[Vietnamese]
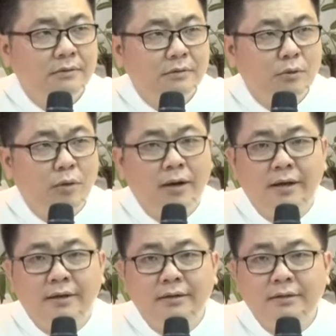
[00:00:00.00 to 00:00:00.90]

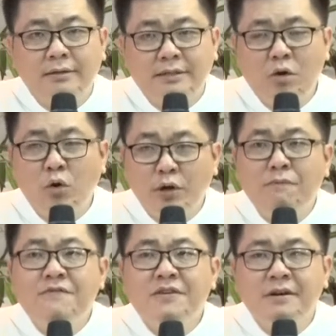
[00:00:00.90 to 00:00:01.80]
của giáo hội
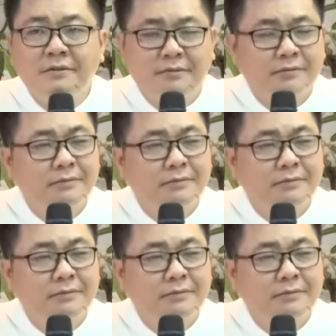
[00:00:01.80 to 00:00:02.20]
Đông Phương –